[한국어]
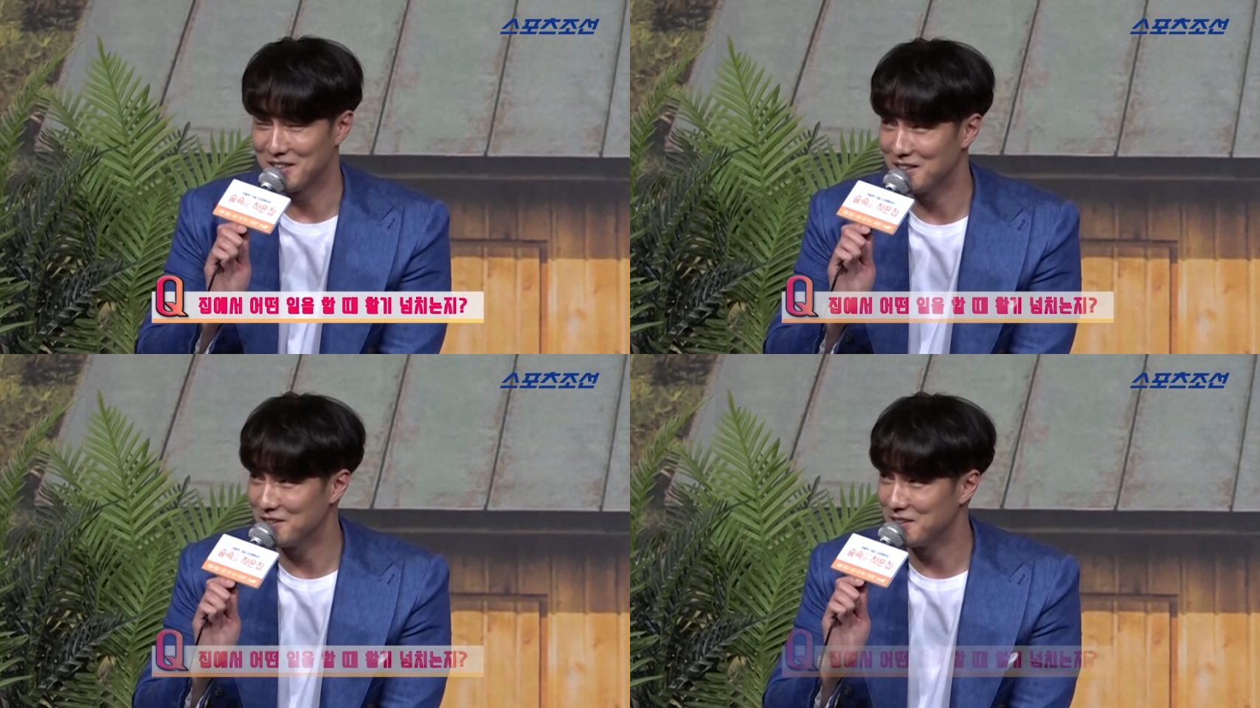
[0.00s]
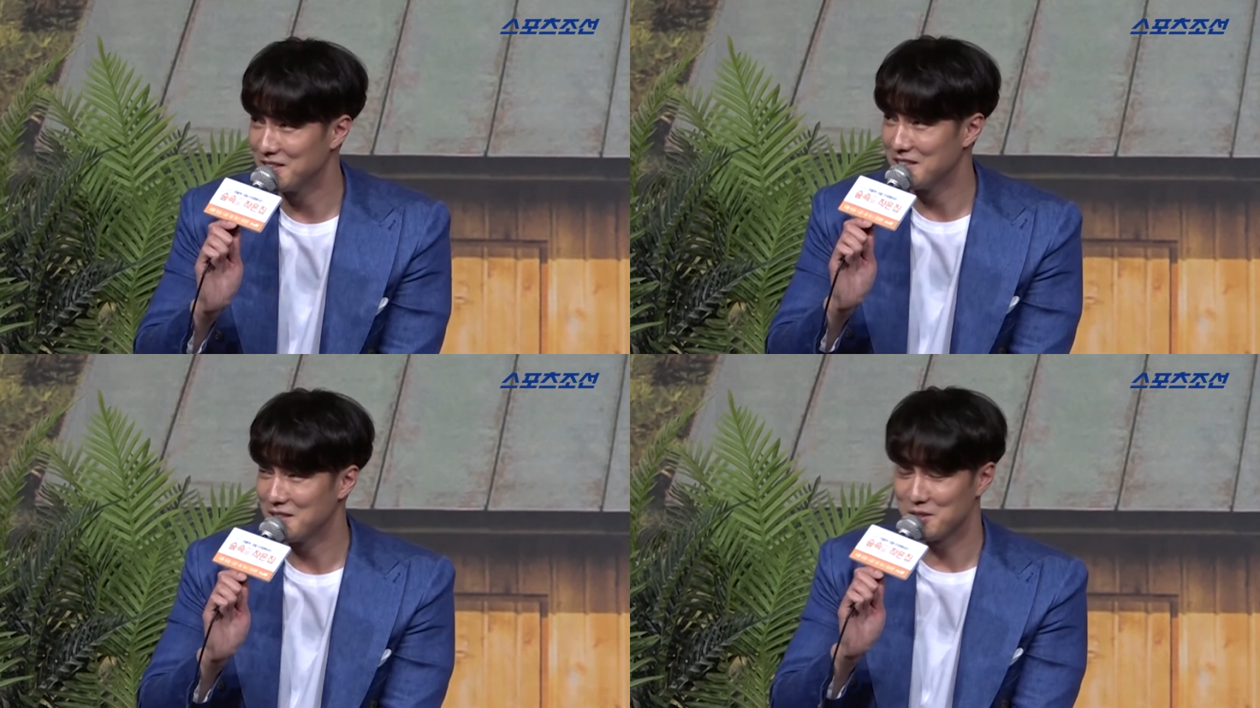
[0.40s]
일단
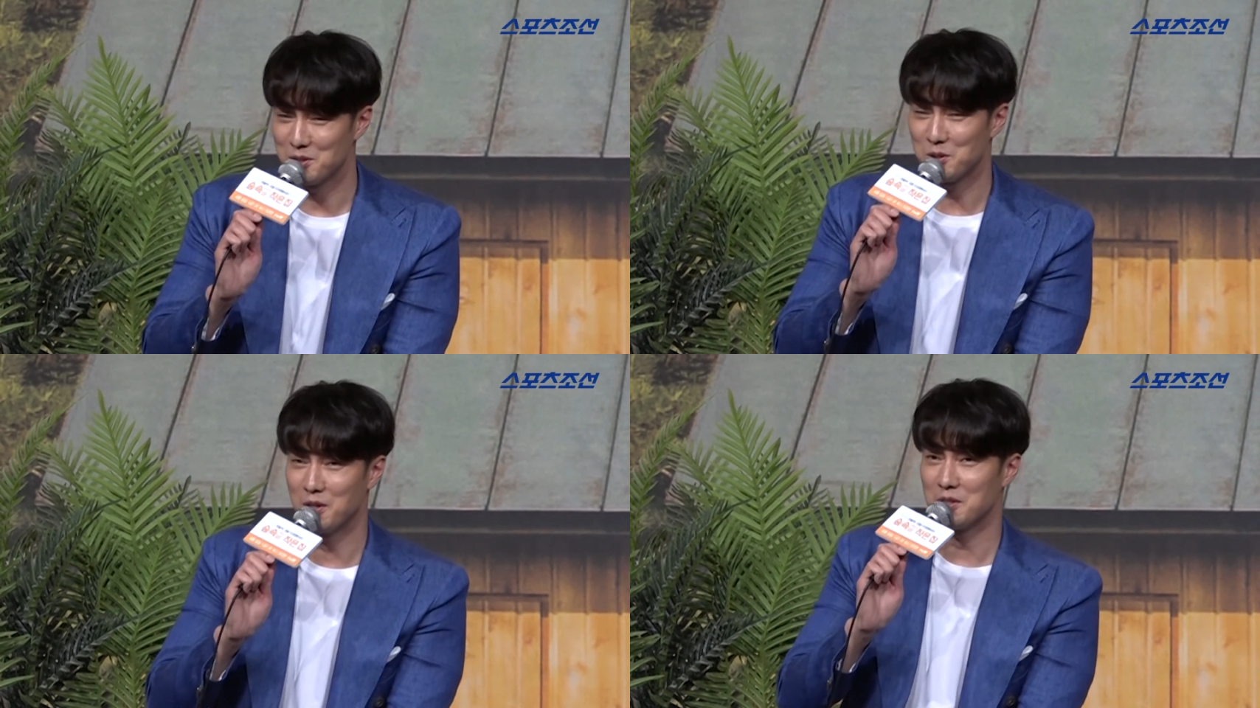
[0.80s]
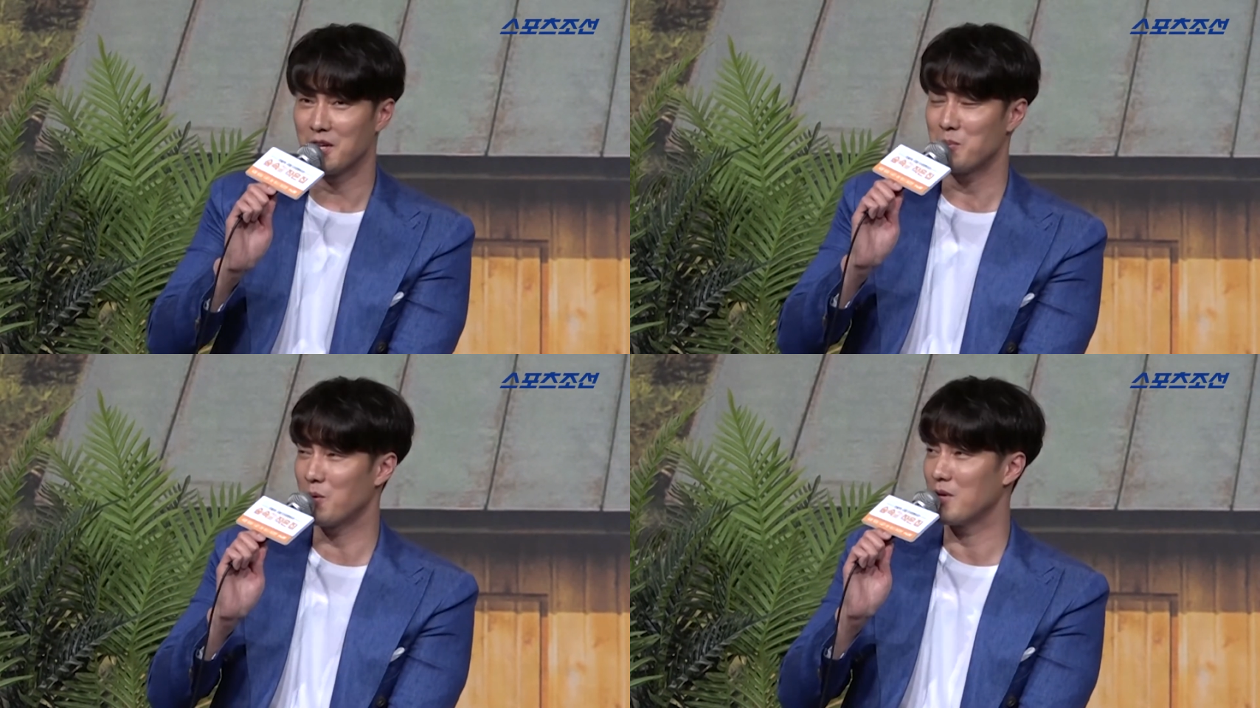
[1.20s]
저한테
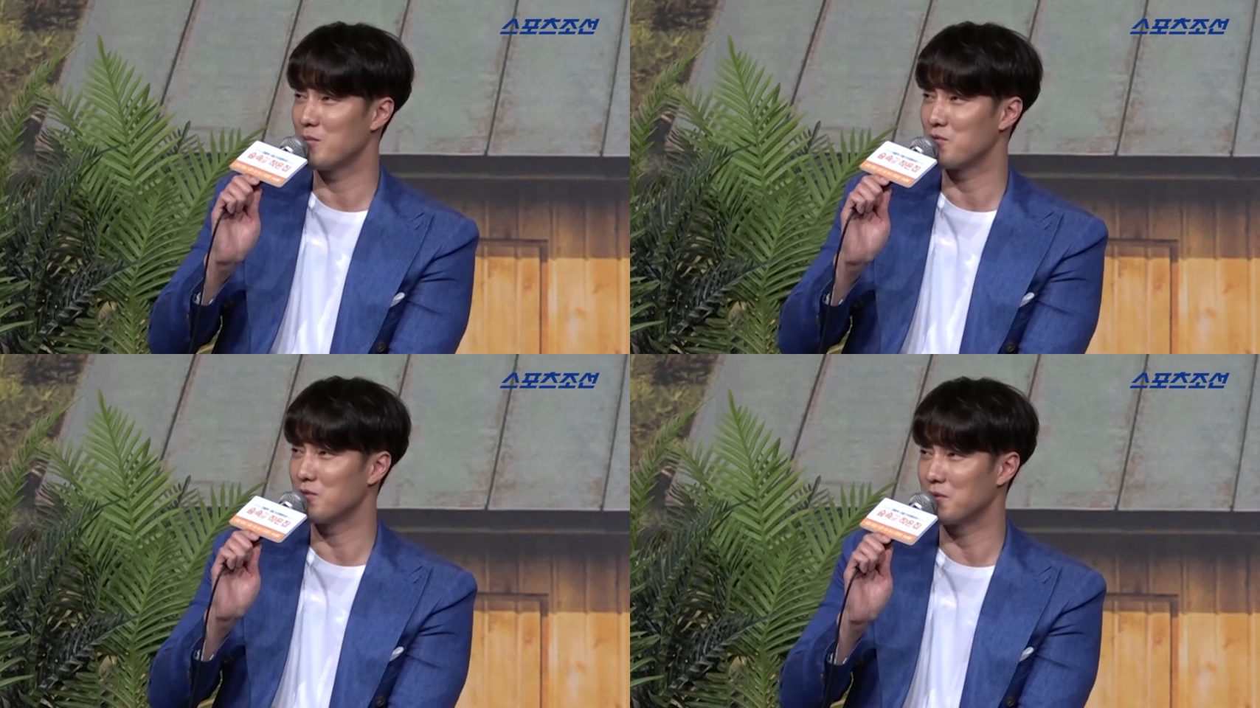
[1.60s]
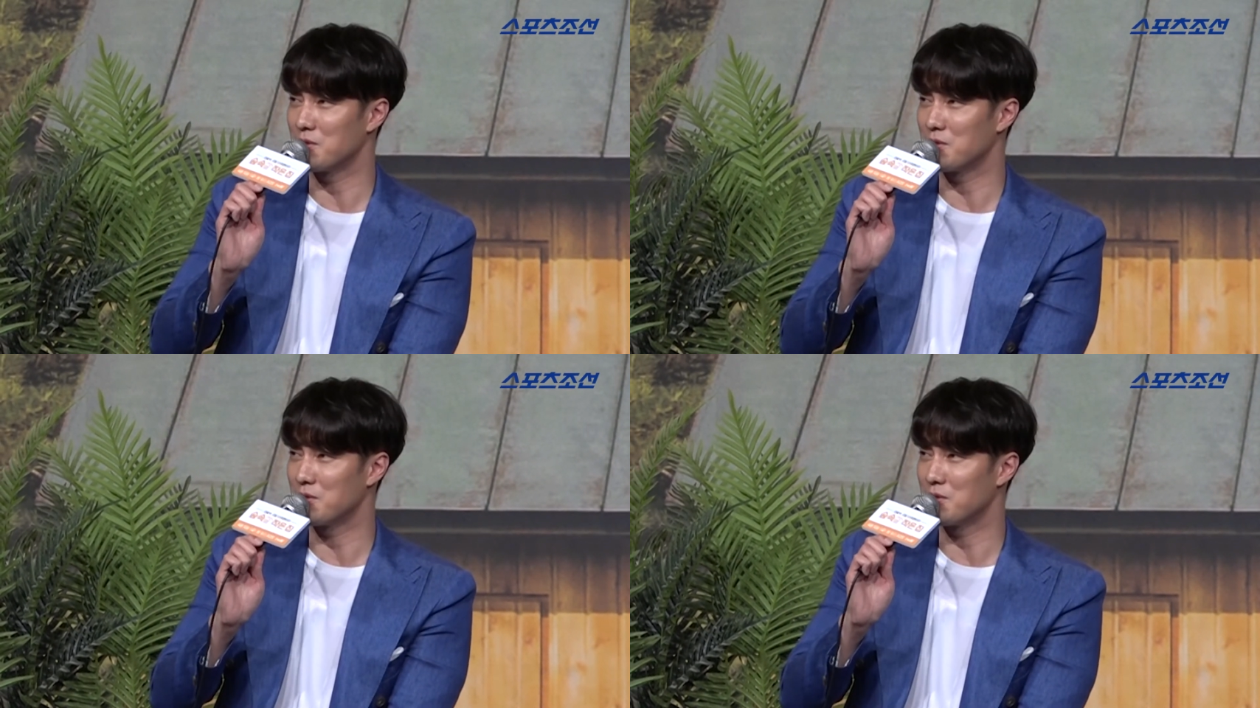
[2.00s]
행복감을 주는